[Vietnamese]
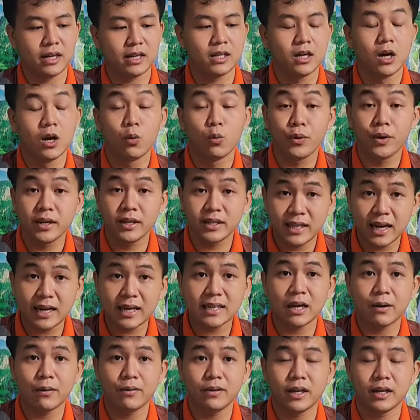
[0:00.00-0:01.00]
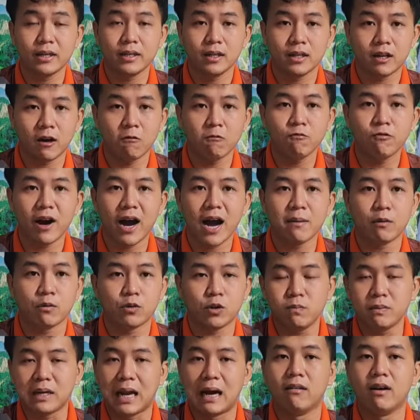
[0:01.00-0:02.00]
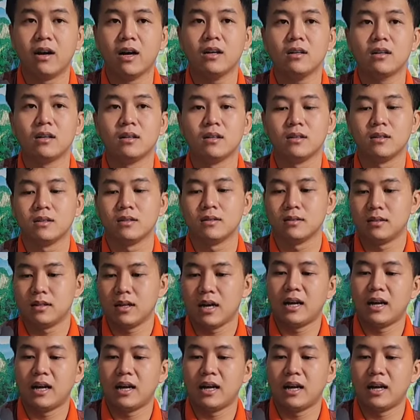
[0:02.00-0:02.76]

Dầu dừa này nguyên chất nha quý vị, không pha một chút nào hết.